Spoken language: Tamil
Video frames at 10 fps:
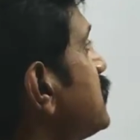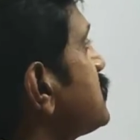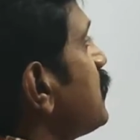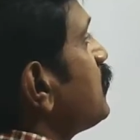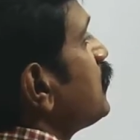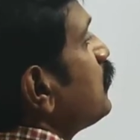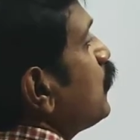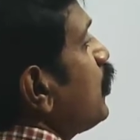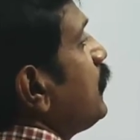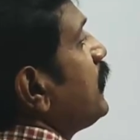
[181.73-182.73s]
இந்த சம்மு
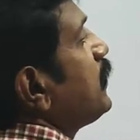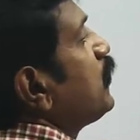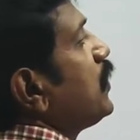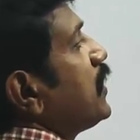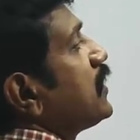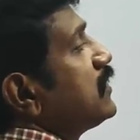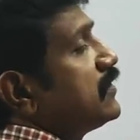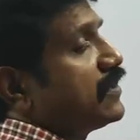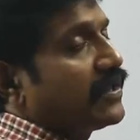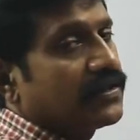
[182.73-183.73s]
முடியவே முடியாது
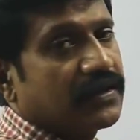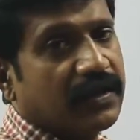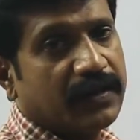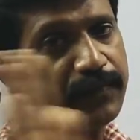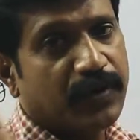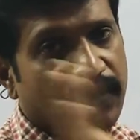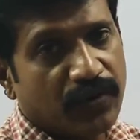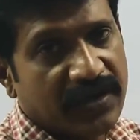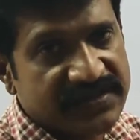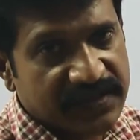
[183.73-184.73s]
அதனால்
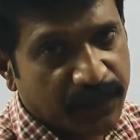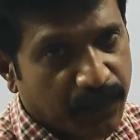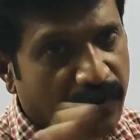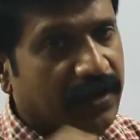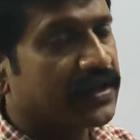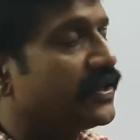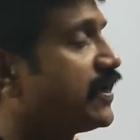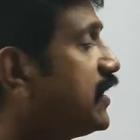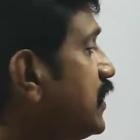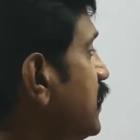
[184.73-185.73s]
பெர்னோலிஸ்க்கு
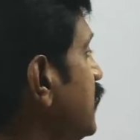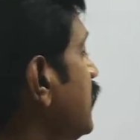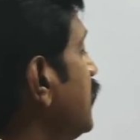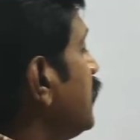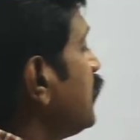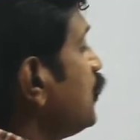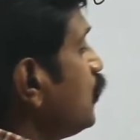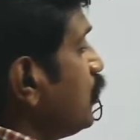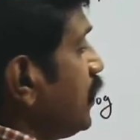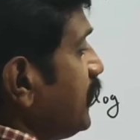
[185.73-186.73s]
போகாதீங்க
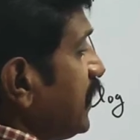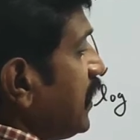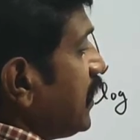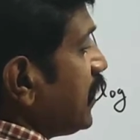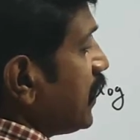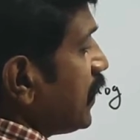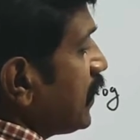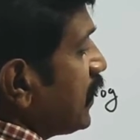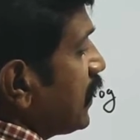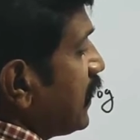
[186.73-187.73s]
யூடிவிலேயே
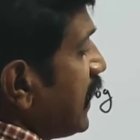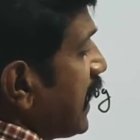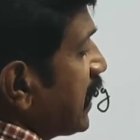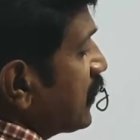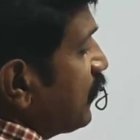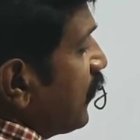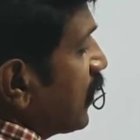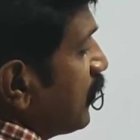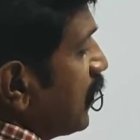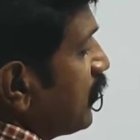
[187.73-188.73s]
டேரக்ட்
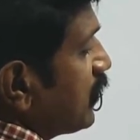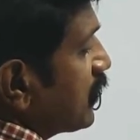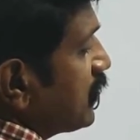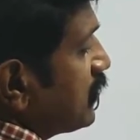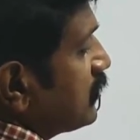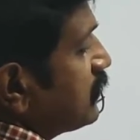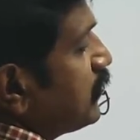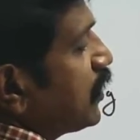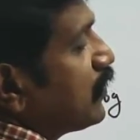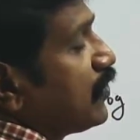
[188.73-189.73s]
ஃபார்ம்லாம் ஒன்று இருக்குது
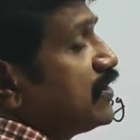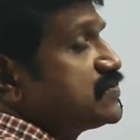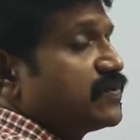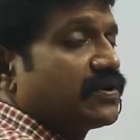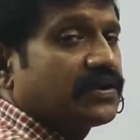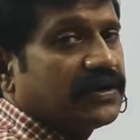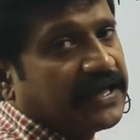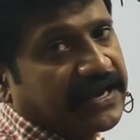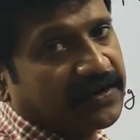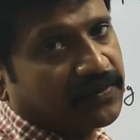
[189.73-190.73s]
பெர்னோலிஸ் ஒன்று இருக்குது
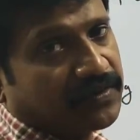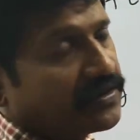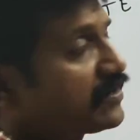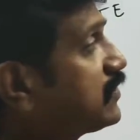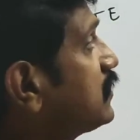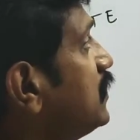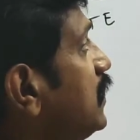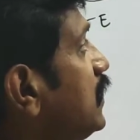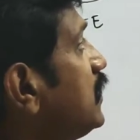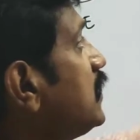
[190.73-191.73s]
டேரக்ட் ஒன்று இருக்குது
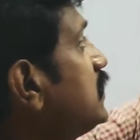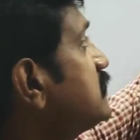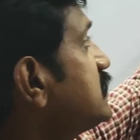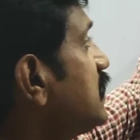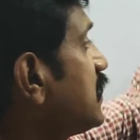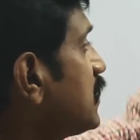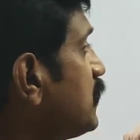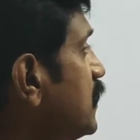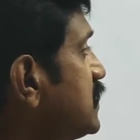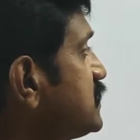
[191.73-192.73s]
இது
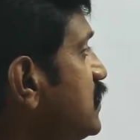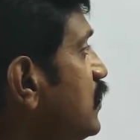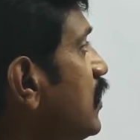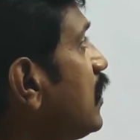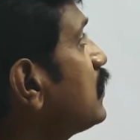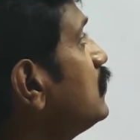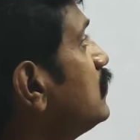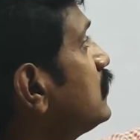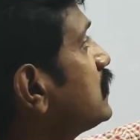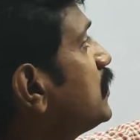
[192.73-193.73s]
சீக்கிரமாக ஜீரோ
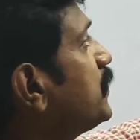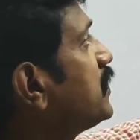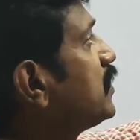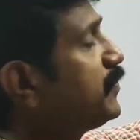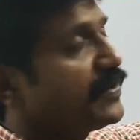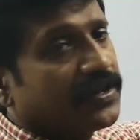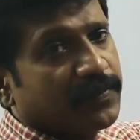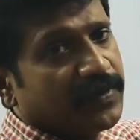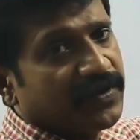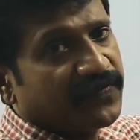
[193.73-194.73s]
ஆகும் திருப்பி திருப்பி
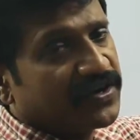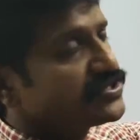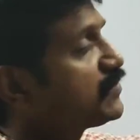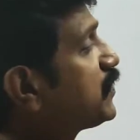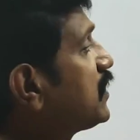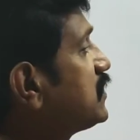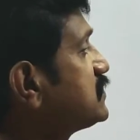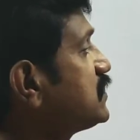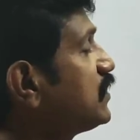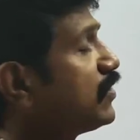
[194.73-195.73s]
திருப்பி டிஃப்ரென்ஷியேட்
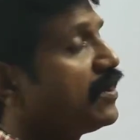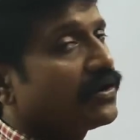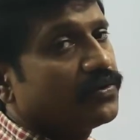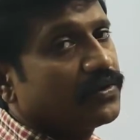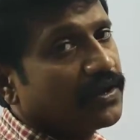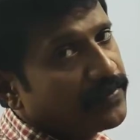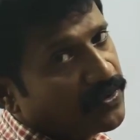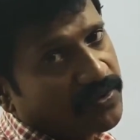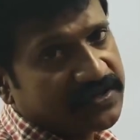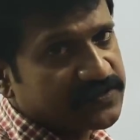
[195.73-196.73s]
பண்ணால் ஜீரோ ஆகும்னா
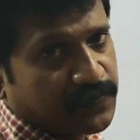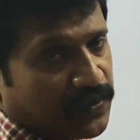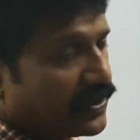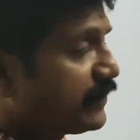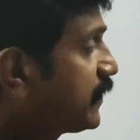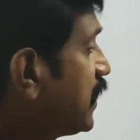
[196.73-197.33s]
பெர்னோலிஸ்க்கு போங்க